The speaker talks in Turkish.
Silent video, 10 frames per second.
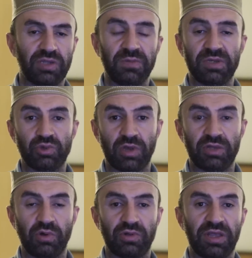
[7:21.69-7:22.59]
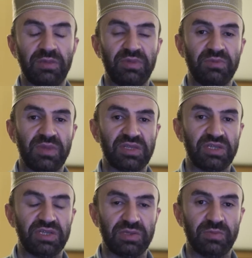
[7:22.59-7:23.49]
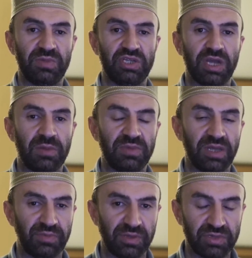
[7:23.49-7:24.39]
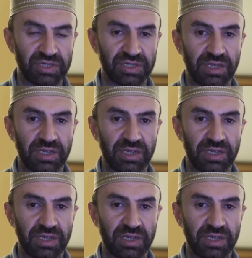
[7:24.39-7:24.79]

Tabi şu an oraya bir mescit, bir cami yapılmış.